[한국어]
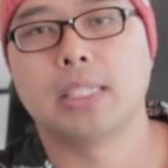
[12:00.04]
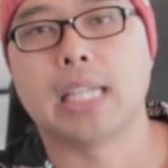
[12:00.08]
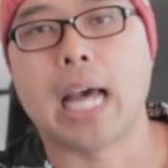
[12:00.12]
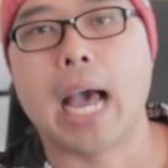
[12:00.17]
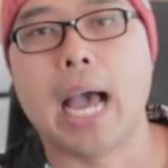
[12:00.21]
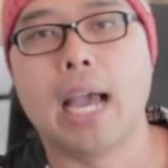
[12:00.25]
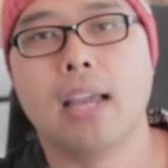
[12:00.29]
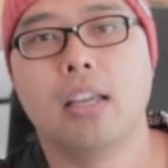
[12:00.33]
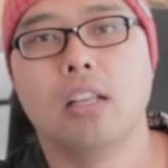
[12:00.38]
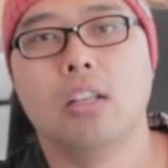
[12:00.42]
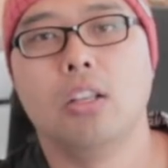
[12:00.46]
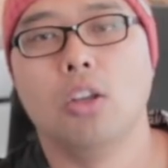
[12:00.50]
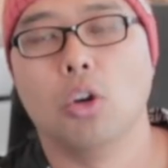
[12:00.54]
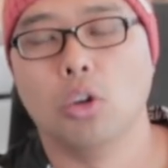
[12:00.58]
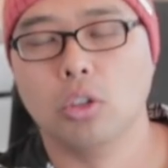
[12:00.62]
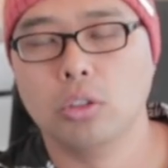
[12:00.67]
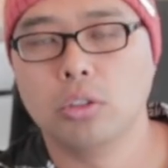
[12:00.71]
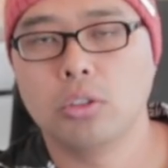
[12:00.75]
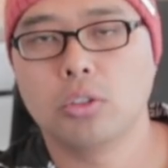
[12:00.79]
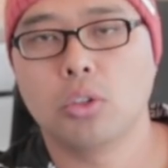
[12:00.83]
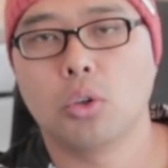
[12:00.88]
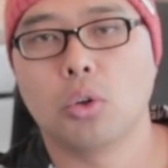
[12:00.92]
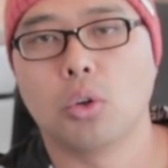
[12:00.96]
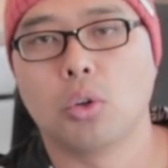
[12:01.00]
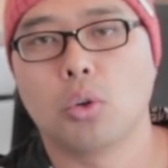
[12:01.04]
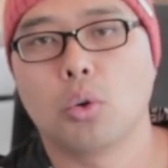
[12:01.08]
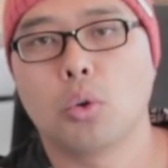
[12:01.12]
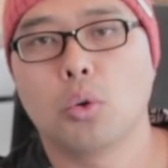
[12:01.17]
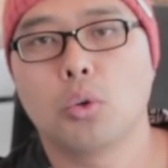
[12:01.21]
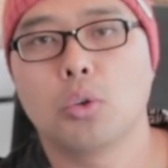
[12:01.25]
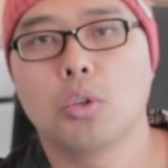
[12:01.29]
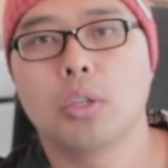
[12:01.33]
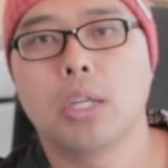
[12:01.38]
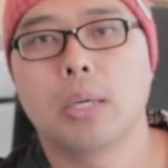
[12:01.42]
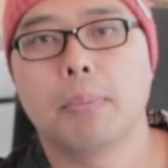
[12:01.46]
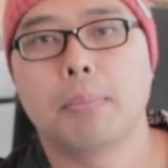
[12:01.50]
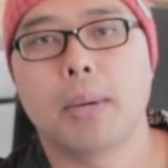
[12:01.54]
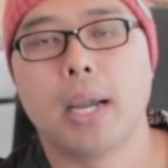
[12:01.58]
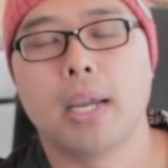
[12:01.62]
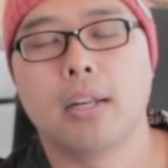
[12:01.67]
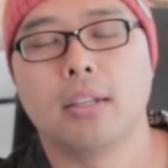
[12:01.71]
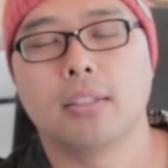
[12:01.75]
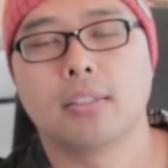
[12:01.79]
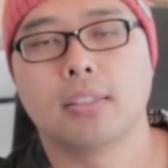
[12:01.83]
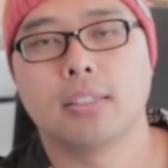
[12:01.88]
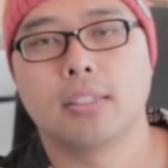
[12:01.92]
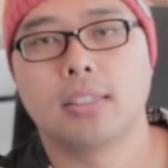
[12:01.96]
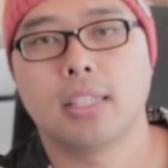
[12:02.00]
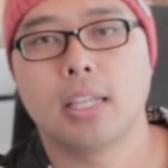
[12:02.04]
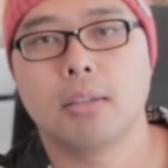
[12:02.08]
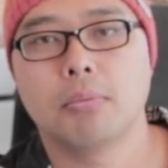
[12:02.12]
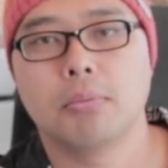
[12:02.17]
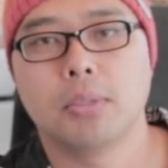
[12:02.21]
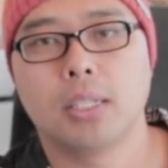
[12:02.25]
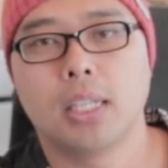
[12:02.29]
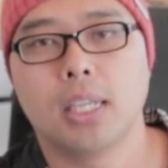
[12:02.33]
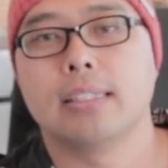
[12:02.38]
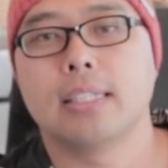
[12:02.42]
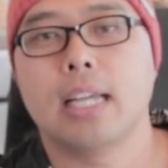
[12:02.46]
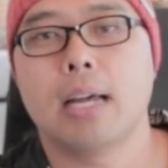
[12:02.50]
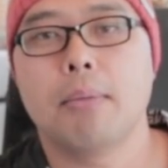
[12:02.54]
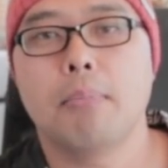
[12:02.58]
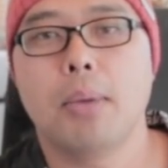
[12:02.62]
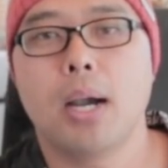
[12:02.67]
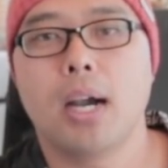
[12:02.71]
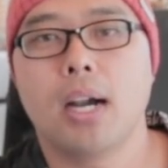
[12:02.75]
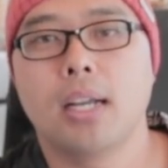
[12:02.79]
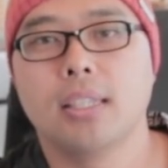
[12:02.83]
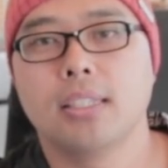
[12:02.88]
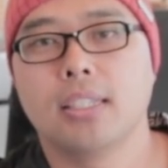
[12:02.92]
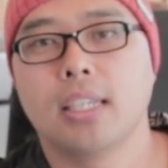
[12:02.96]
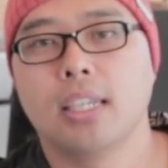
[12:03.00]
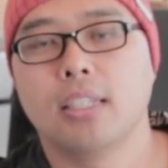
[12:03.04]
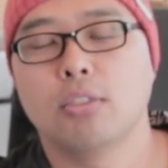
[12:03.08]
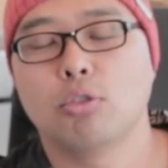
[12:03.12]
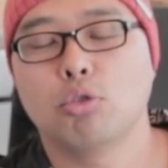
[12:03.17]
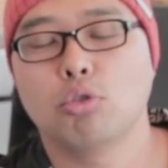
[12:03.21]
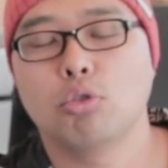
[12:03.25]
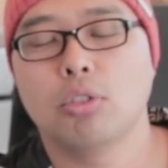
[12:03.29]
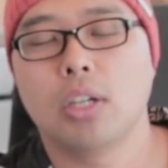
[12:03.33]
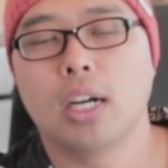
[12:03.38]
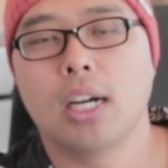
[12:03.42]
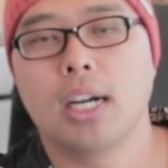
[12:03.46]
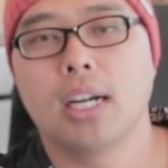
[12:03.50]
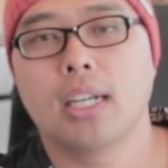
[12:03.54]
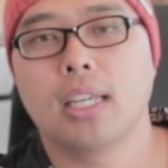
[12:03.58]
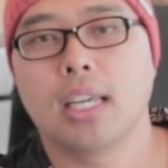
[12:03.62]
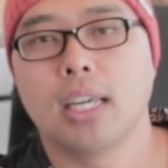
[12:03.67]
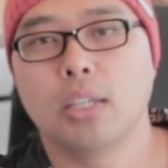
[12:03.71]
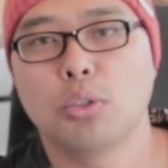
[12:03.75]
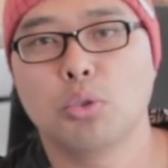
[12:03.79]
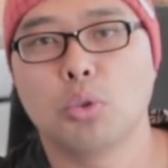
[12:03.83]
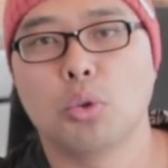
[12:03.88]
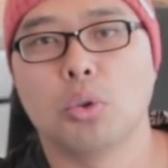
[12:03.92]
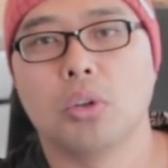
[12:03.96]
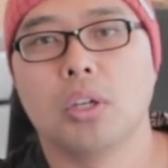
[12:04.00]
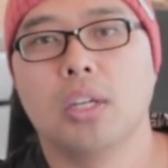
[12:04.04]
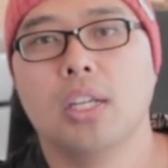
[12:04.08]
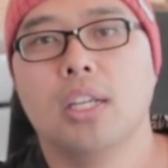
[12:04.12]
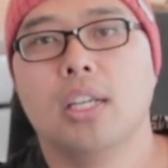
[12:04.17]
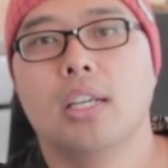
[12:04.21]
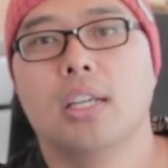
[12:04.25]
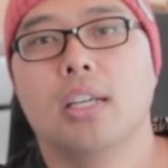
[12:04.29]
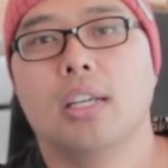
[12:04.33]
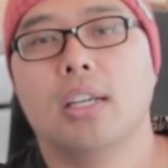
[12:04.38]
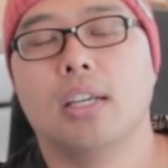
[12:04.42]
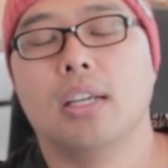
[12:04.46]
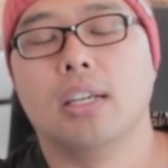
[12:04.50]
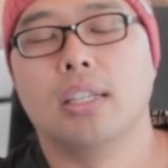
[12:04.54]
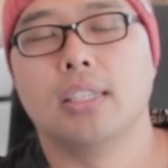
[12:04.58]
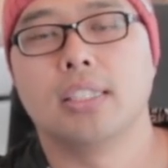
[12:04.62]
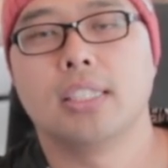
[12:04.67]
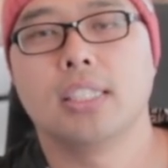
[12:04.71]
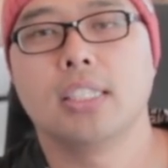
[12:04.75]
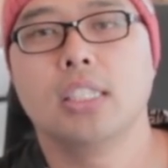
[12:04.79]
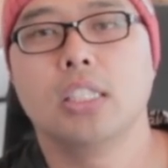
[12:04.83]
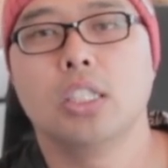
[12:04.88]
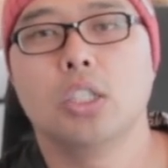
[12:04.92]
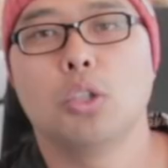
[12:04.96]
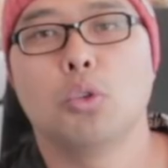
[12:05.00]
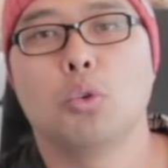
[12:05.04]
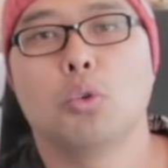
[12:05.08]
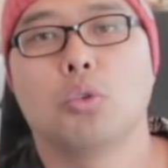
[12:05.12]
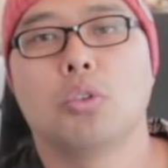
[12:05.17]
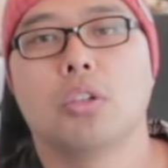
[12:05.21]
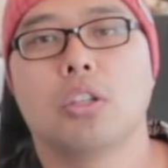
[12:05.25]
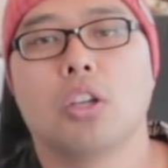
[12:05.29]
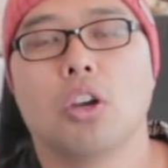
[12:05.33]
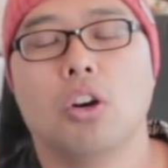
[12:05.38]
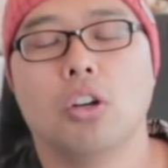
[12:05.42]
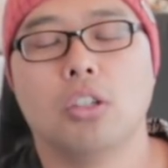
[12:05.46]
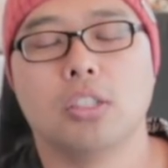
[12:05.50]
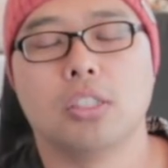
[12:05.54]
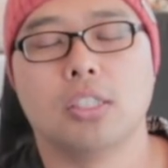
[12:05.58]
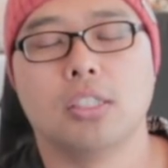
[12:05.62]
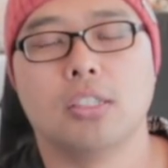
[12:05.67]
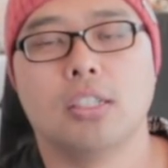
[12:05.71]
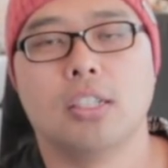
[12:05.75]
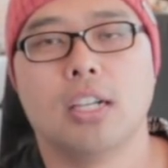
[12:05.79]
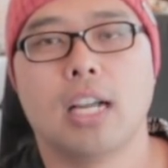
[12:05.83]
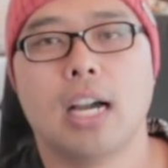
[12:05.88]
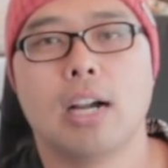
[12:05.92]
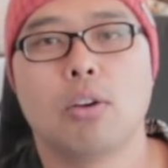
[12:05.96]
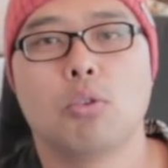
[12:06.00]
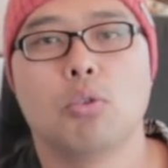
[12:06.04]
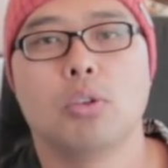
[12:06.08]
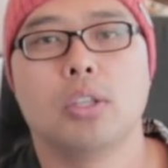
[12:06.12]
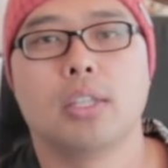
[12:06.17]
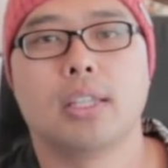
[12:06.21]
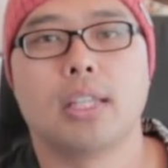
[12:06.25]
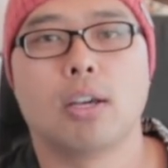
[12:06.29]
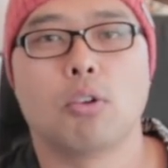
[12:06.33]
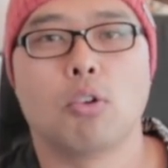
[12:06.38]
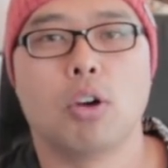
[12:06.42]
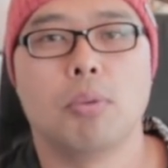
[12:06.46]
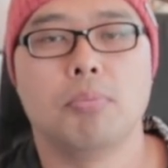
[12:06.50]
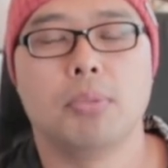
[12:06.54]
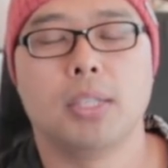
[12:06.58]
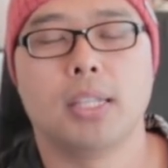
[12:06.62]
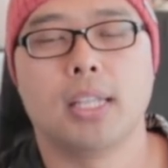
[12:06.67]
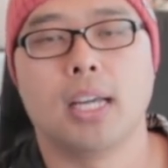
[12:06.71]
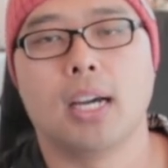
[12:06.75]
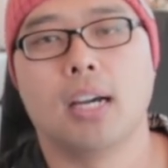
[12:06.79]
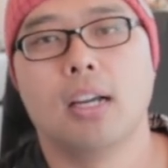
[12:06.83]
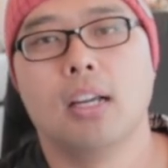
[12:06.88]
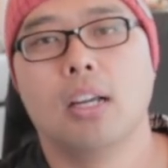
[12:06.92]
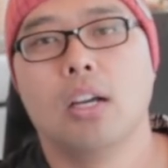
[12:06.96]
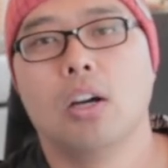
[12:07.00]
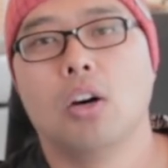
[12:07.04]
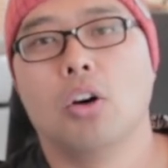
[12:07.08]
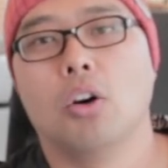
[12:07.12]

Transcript: 사일 연속 코로나 바이러스 때문에 사망 환자의 수가 계속 신기록을 경신을 하고 있다고 합니다.